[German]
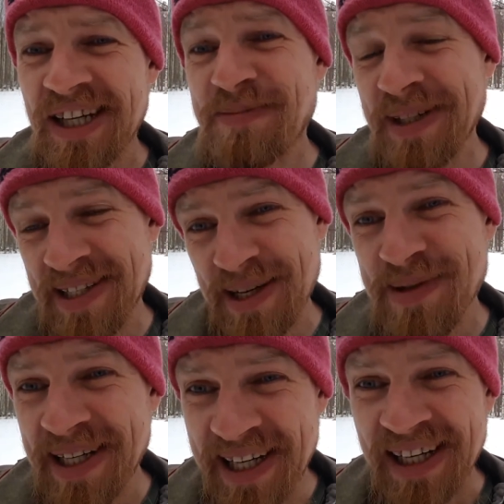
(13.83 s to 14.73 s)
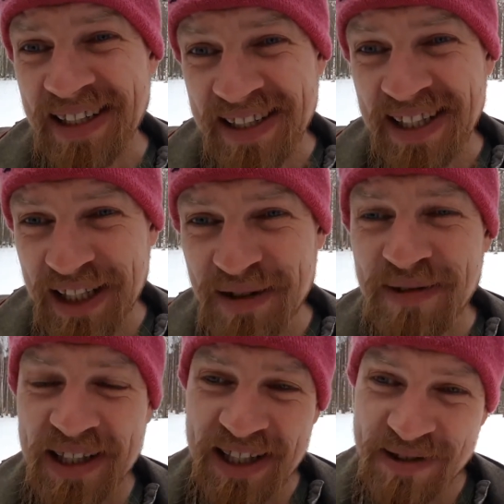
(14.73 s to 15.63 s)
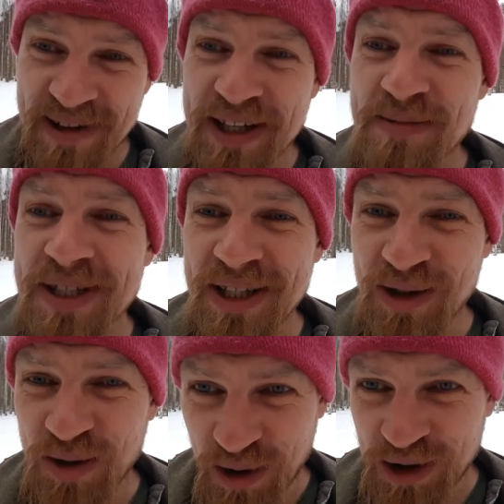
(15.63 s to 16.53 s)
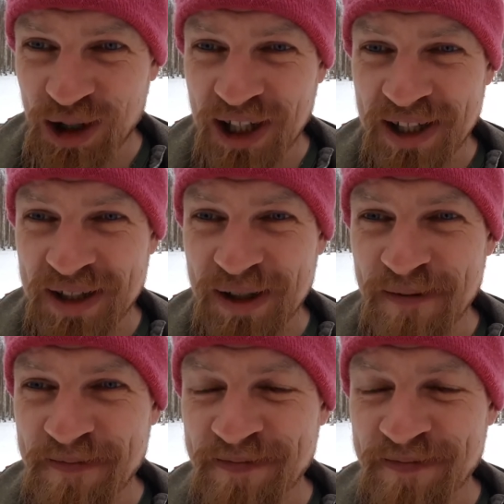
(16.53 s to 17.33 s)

Ich bin ja selbst in Quarantäne, weil ich war nämlich in Deutschland.